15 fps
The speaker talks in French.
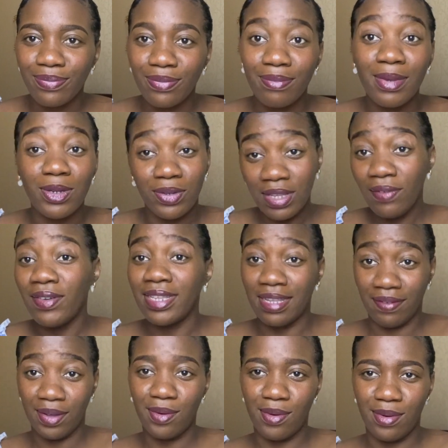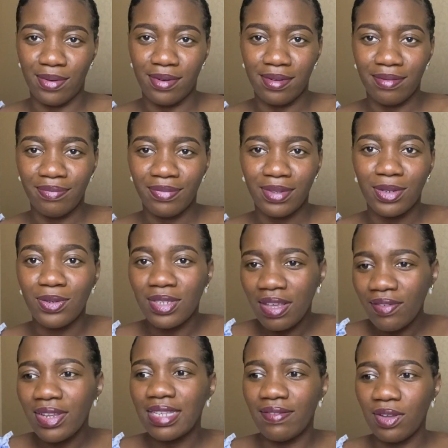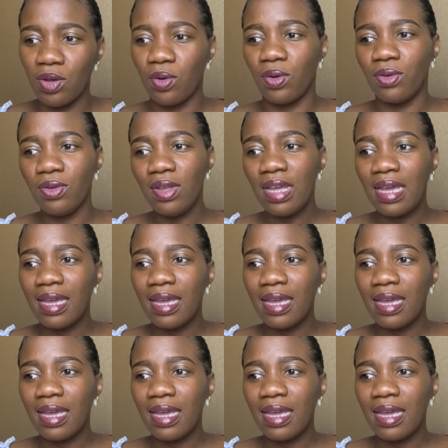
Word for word: Mais Joseph les avait reconnus. Joseph les avait reconnus.